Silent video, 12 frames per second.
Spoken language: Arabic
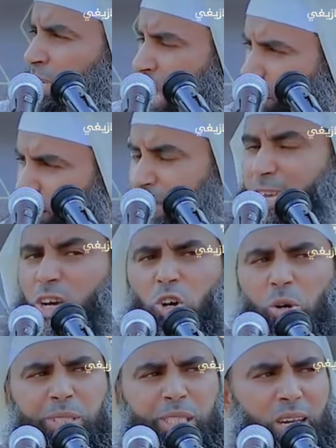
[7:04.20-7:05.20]

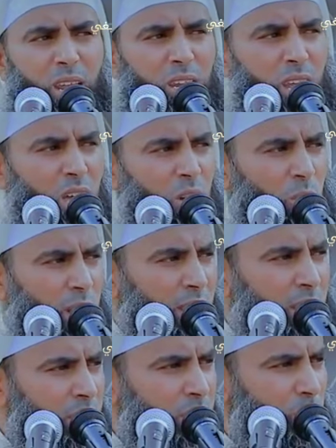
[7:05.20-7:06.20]
نبيكم صلى الله
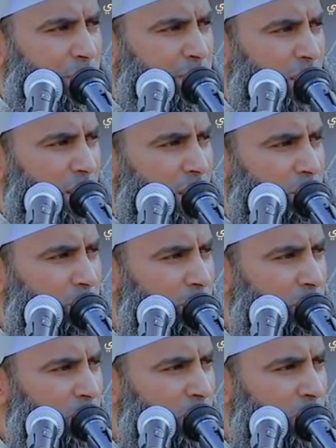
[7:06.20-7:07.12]
عليه وسلم